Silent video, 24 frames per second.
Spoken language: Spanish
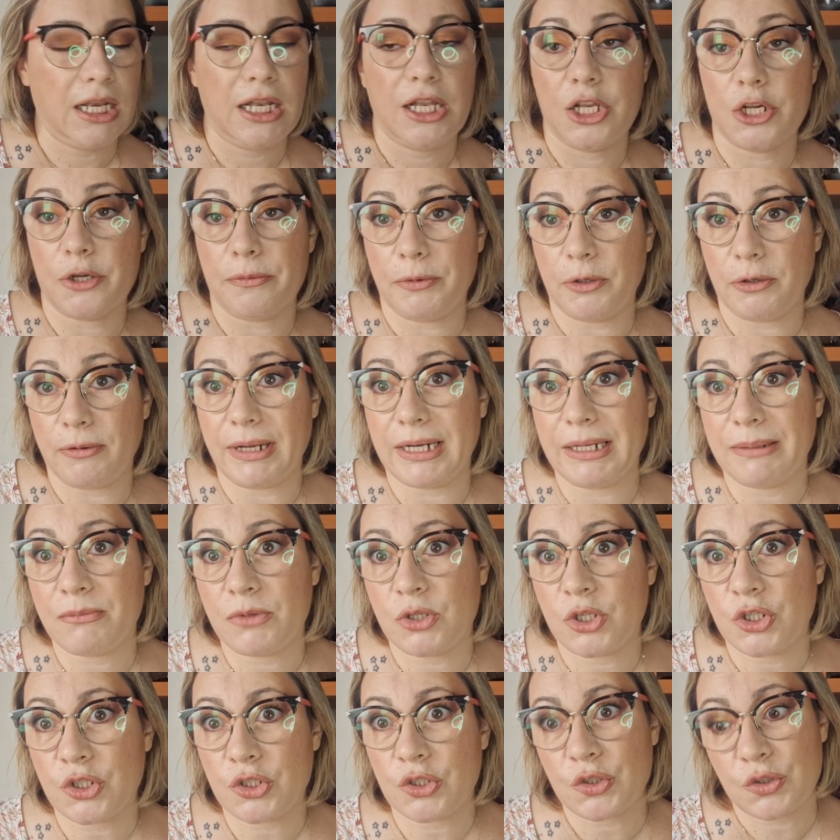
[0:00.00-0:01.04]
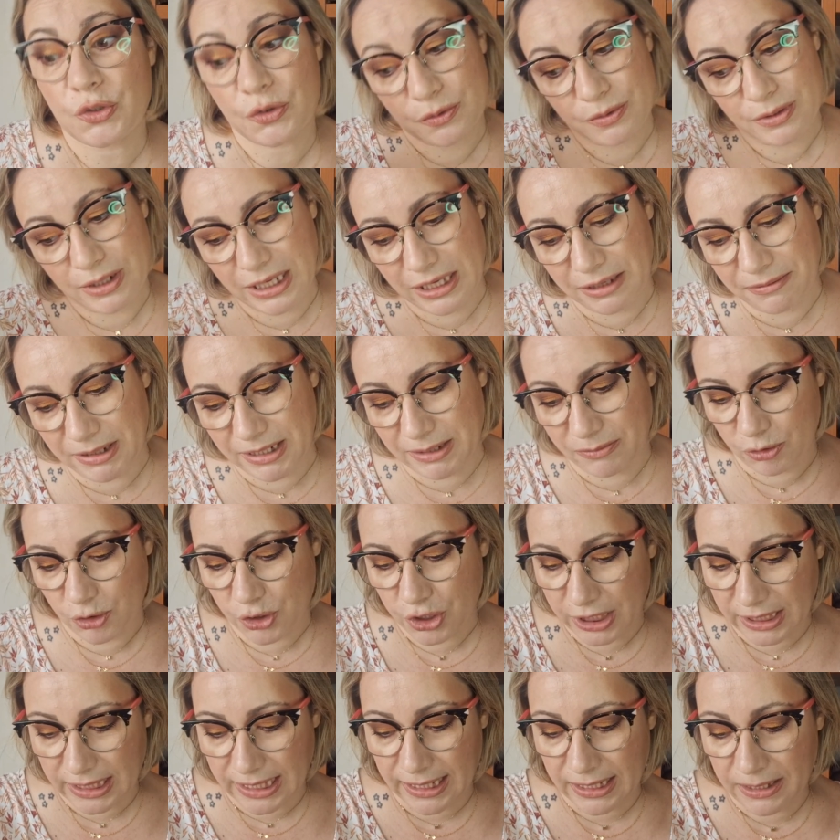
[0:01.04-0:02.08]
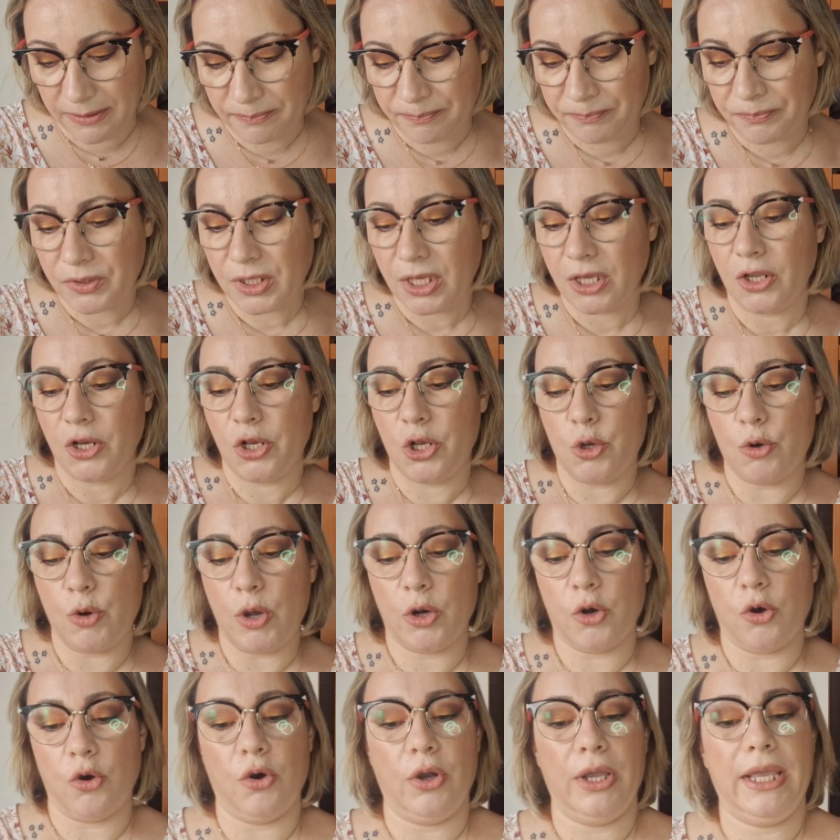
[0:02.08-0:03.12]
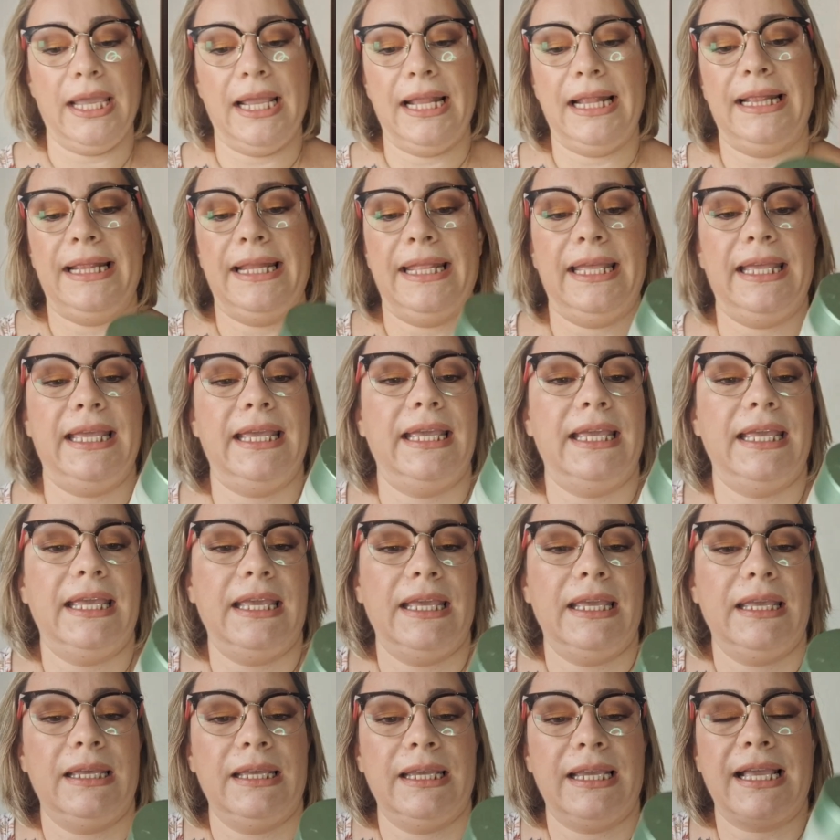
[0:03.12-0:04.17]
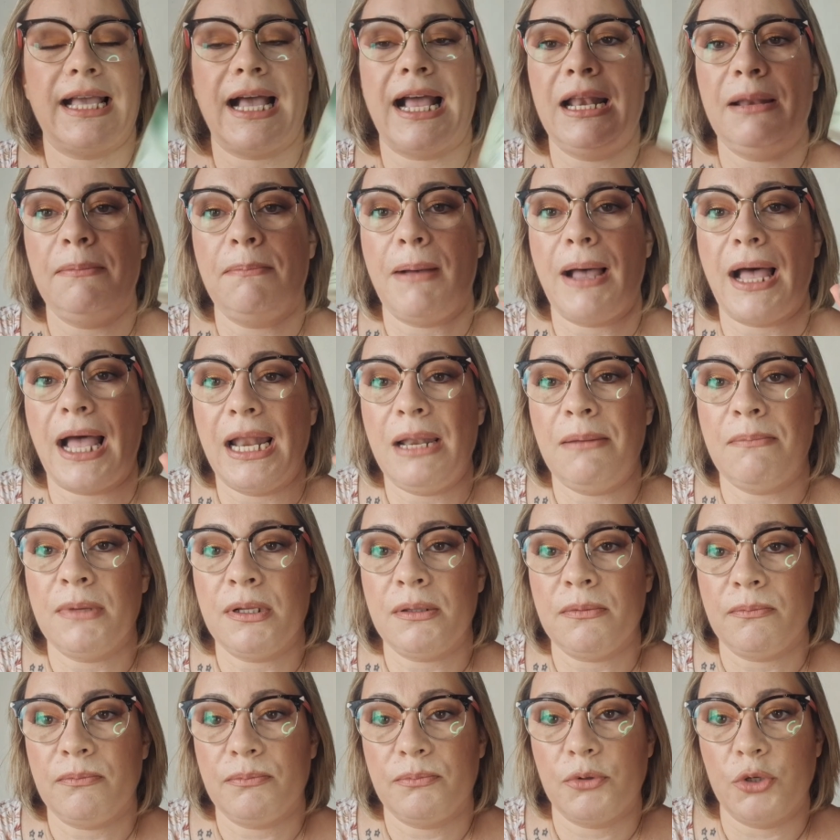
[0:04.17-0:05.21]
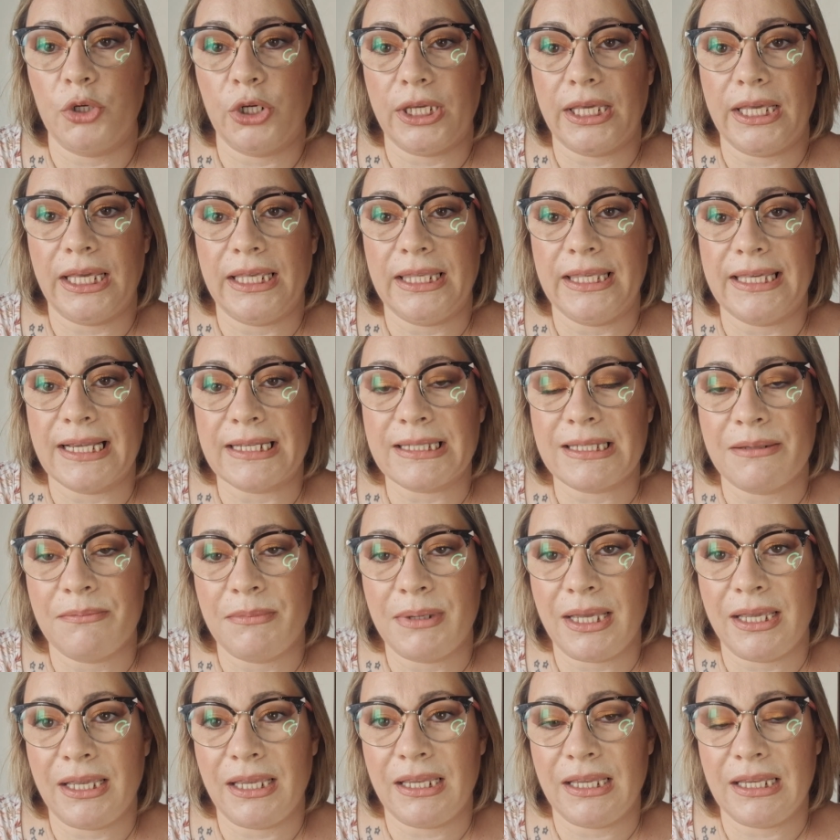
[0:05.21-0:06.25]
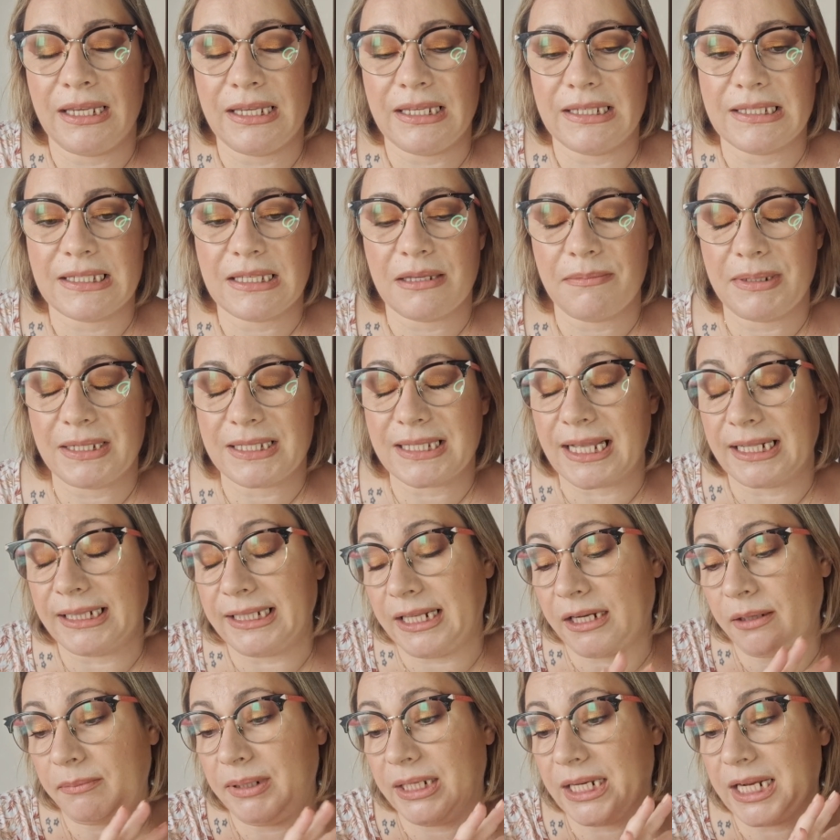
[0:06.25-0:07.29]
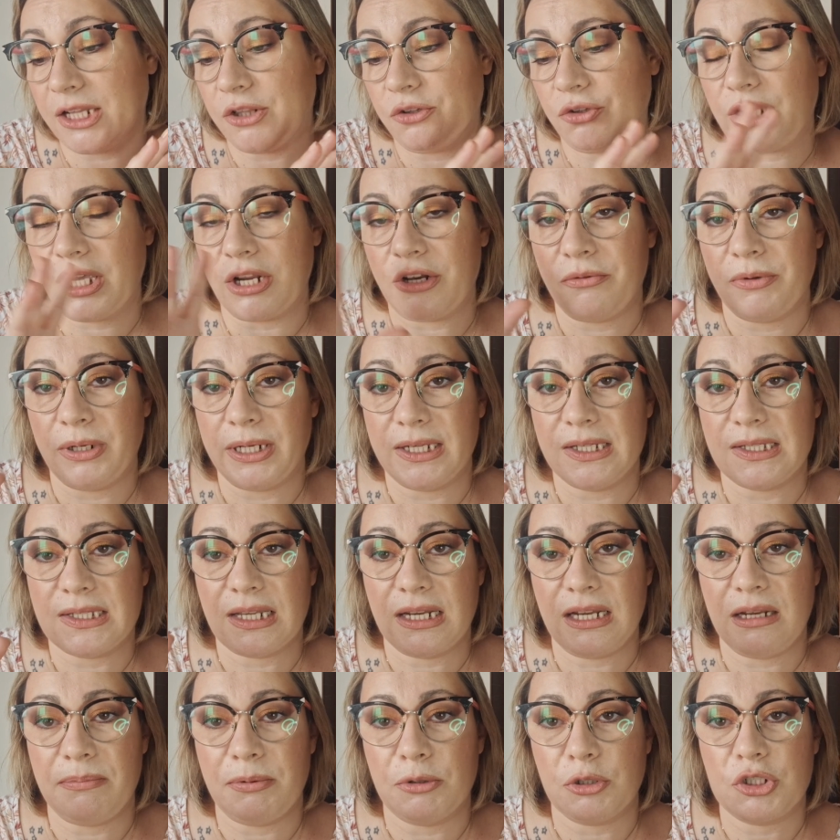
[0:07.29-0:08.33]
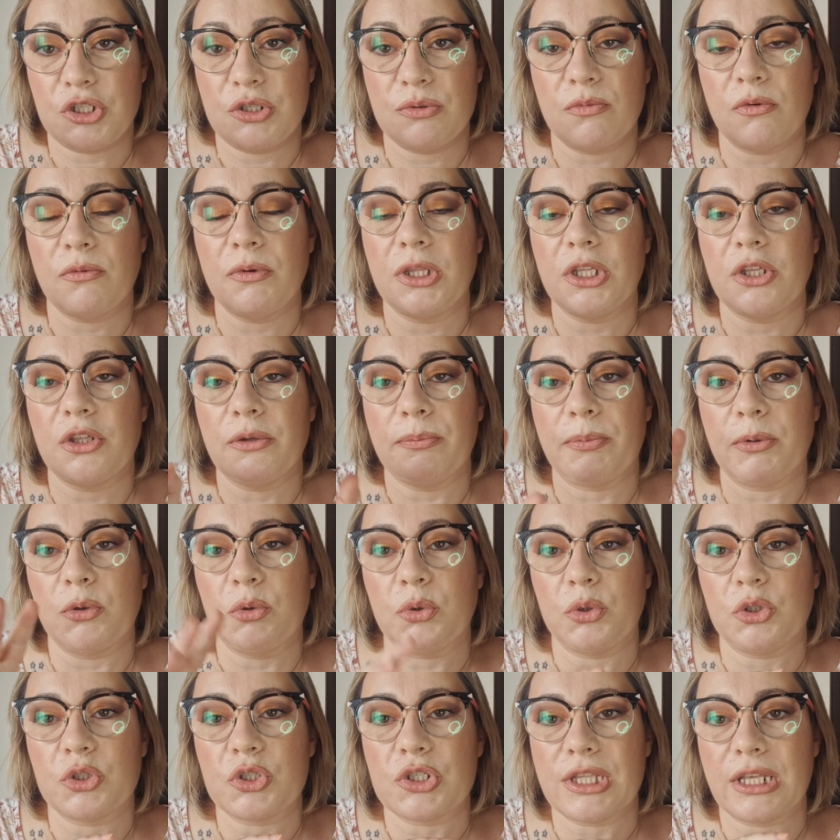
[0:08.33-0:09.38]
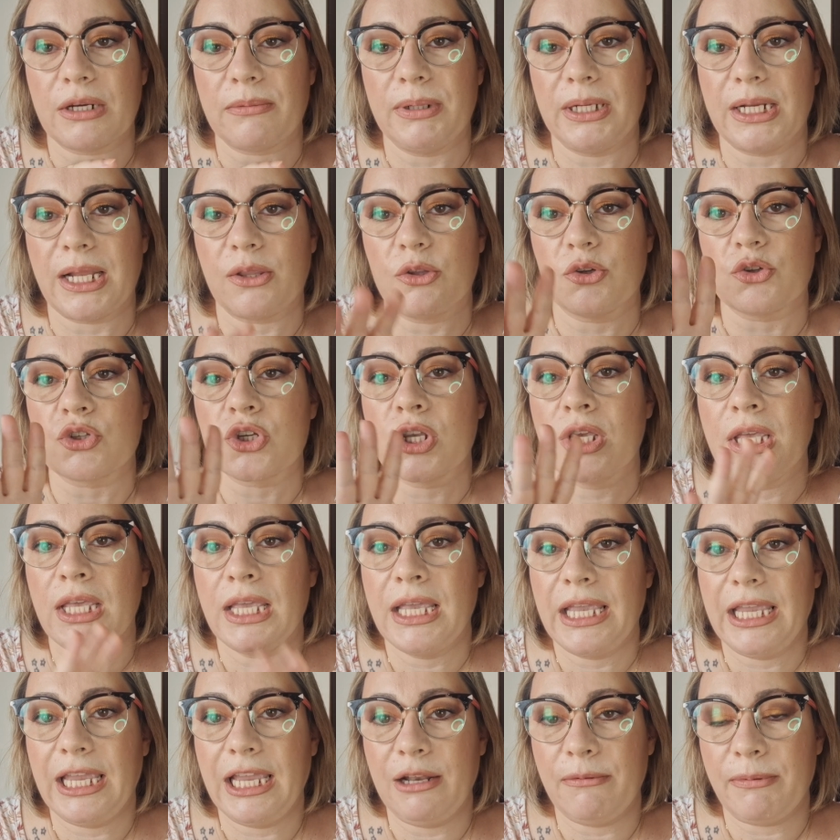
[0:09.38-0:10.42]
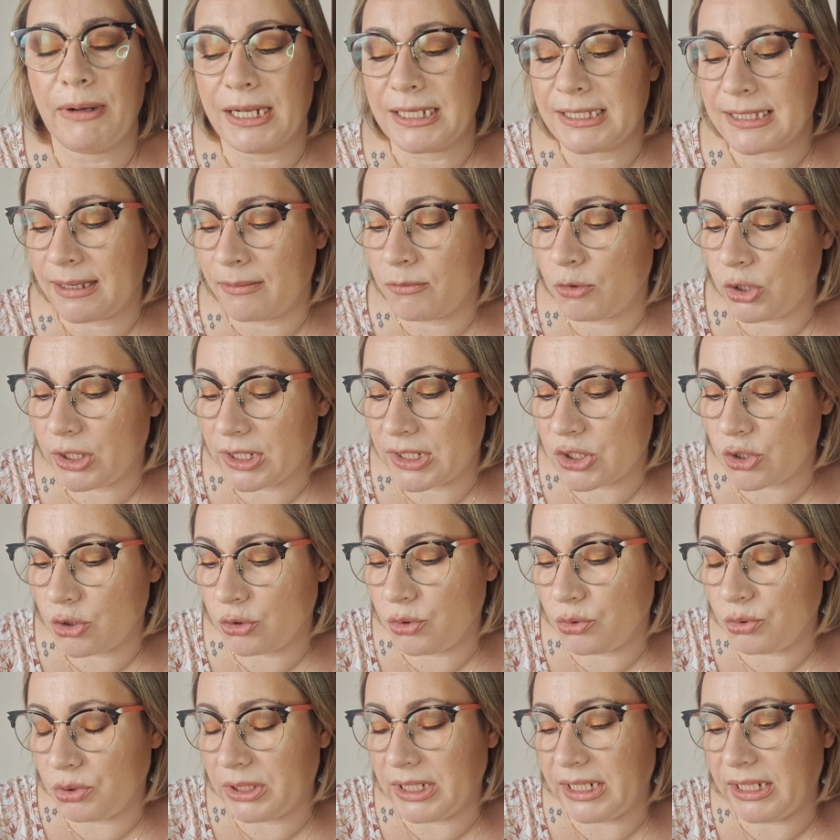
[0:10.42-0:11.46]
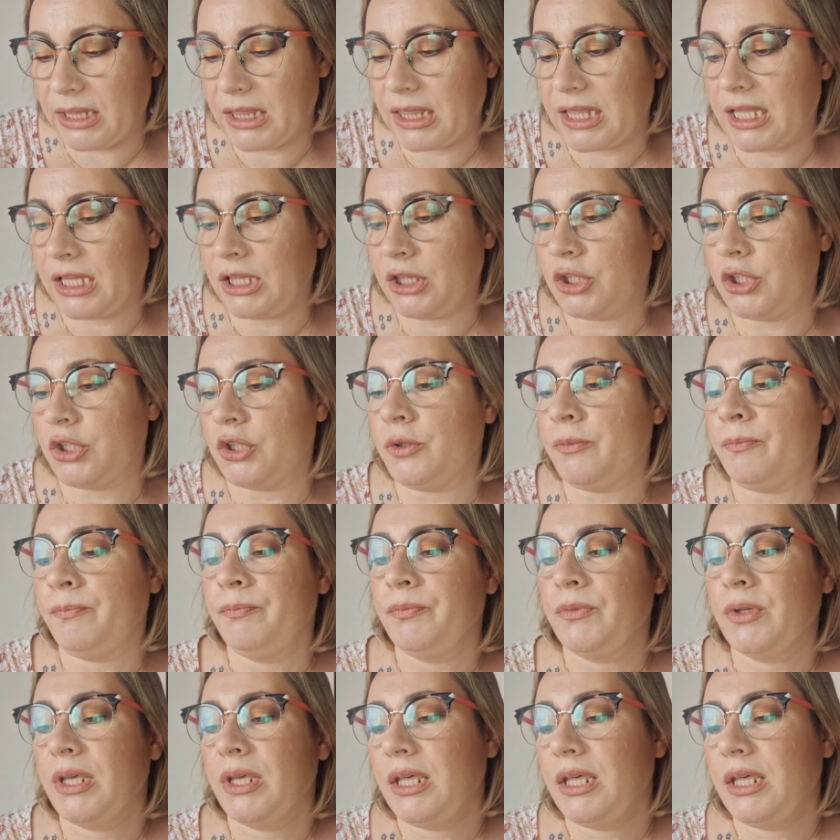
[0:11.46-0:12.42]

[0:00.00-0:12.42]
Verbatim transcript: Lo probaremos y veremos qué tal. Luego el de Cal Balm, porque ya se me, se me está terminando, ya lo veréis en el próximo vídeo de productos terminados, el bálsamo que estoy utilizando.